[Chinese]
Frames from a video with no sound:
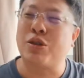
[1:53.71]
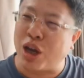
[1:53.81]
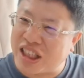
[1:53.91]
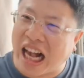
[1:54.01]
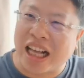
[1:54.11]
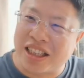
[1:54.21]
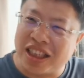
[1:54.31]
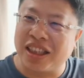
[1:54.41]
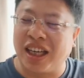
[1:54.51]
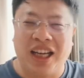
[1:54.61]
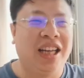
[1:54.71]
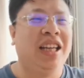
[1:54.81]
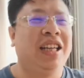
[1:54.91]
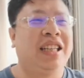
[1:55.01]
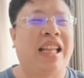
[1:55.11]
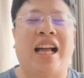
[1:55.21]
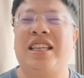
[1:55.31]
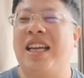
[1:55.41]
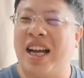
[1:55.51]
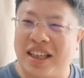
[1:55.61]
装甲车的。拿
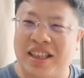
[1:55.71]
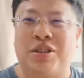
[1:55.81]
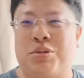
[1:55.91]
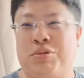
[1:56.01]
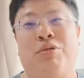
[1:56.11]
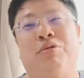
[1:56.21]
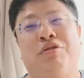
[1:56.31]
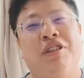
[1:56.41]
枪的叔叔，